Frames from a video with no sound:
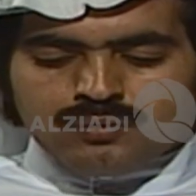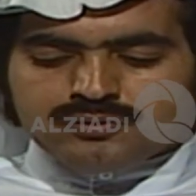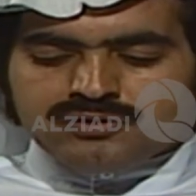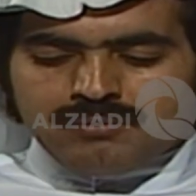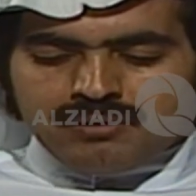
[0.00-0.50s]

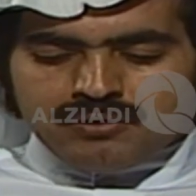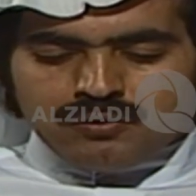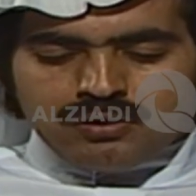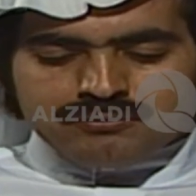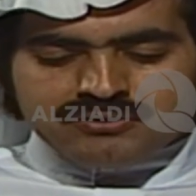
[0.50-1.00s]

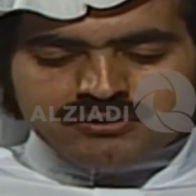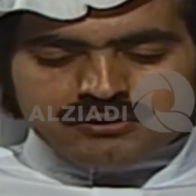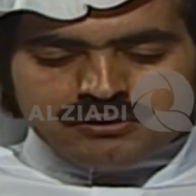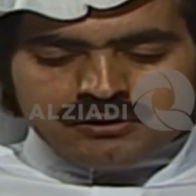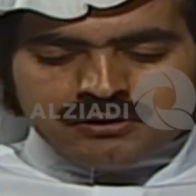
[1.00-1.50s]
و750
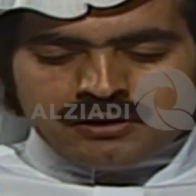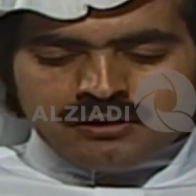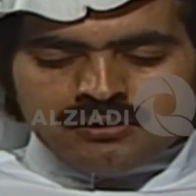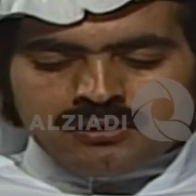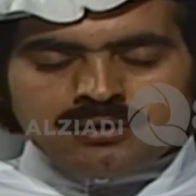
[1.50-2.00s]
دقيقة
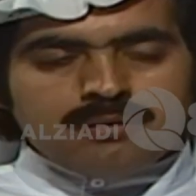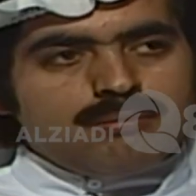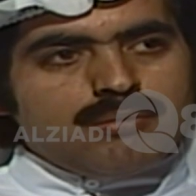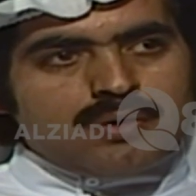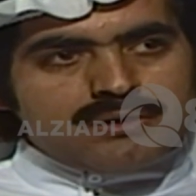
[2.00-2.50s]

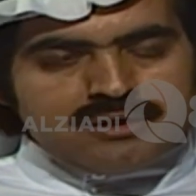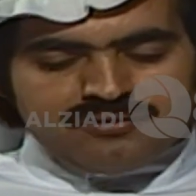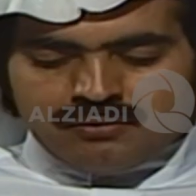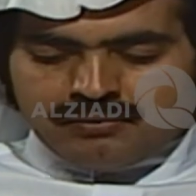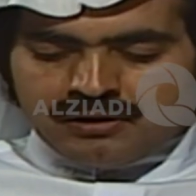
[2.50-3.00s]
مواد
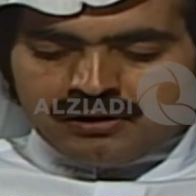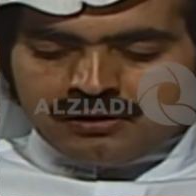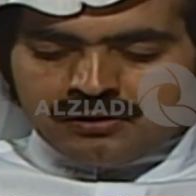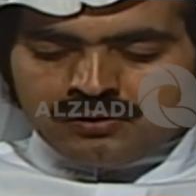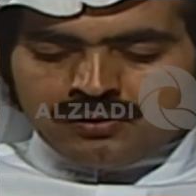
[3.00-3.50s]
أجنبية
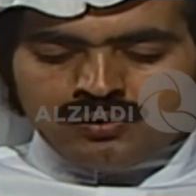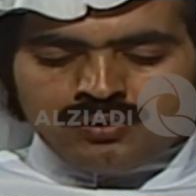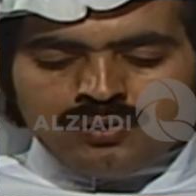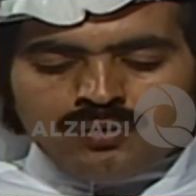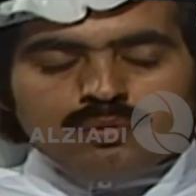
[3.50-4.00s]

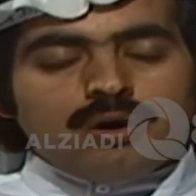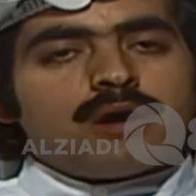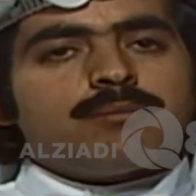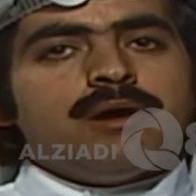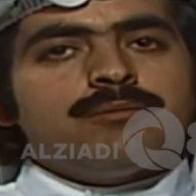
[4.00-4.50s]
و470
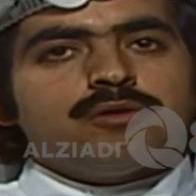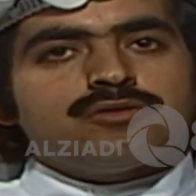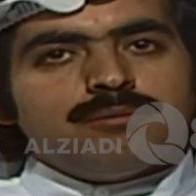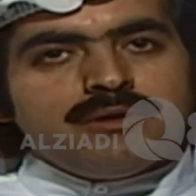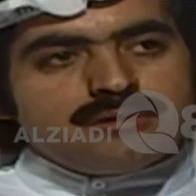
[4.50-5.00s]

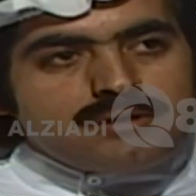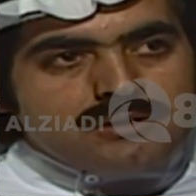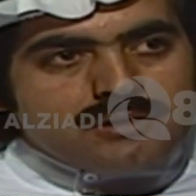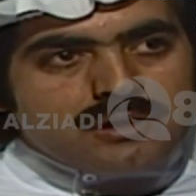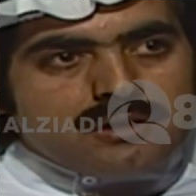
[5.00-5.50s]

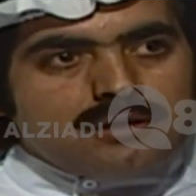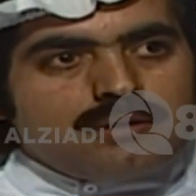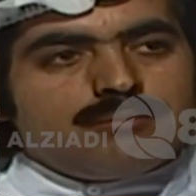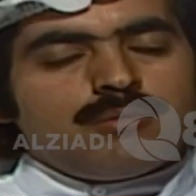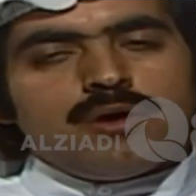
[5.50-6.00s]
دقيقة
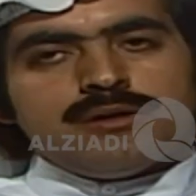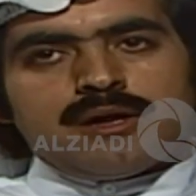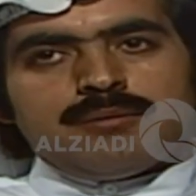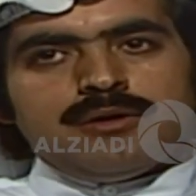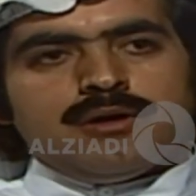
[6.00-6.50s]
مواد
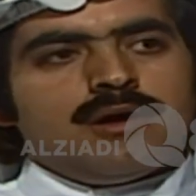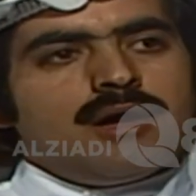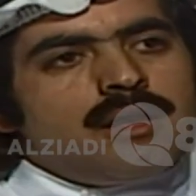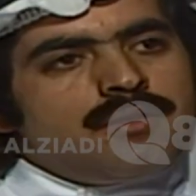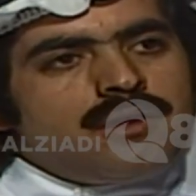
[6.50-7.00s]
عربية
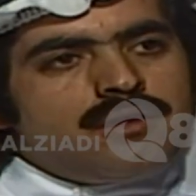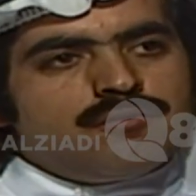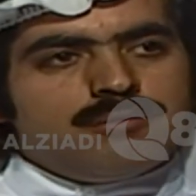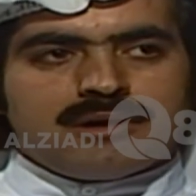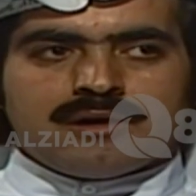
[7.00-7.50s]
هذا
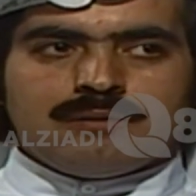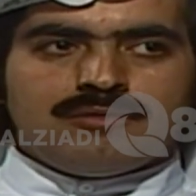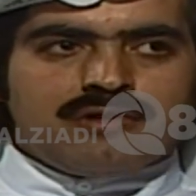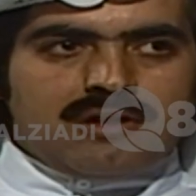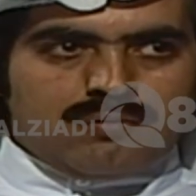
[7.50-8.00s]
في
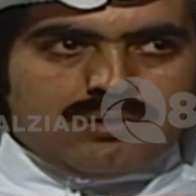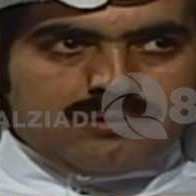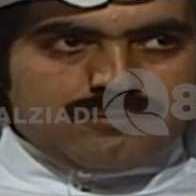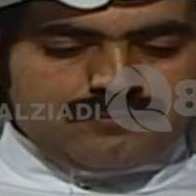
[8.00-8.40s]
البرنامج الأول